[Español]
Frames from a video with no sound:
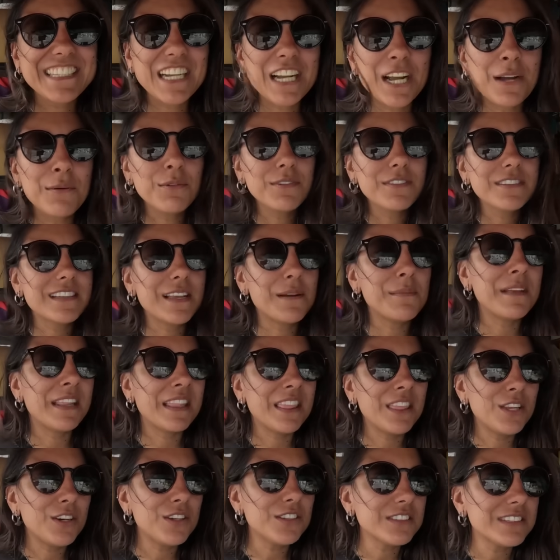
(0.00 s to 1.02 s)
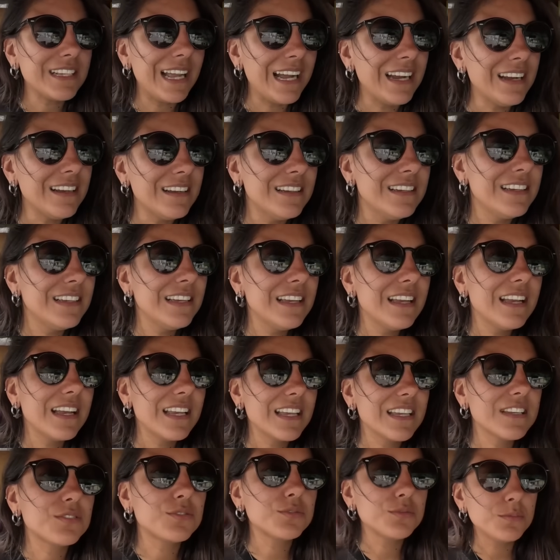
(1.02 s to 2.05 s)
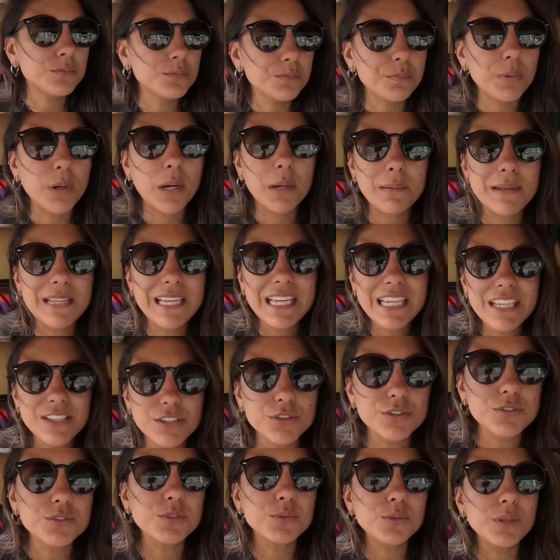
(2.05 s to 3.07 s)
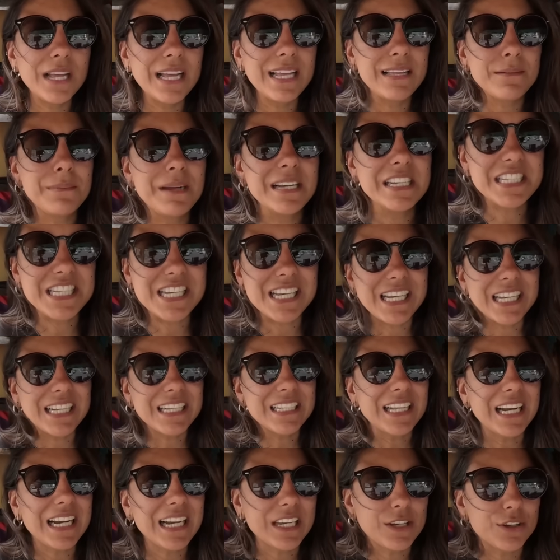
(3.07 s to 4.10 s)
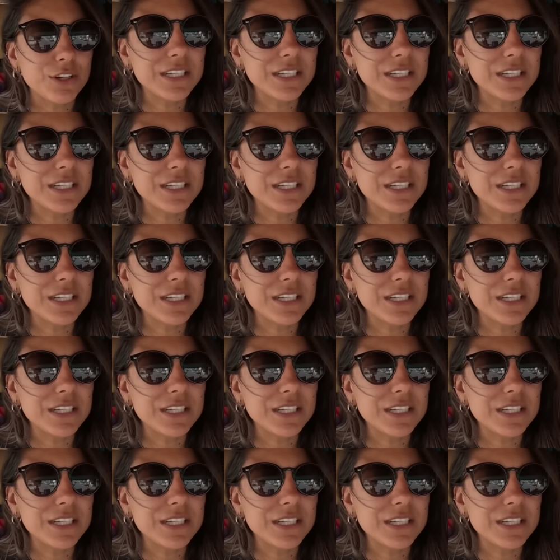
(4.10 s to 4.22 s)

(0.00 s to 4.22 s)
llegamos a Mendoza. que Es un pueblito, ciudad más chiquita que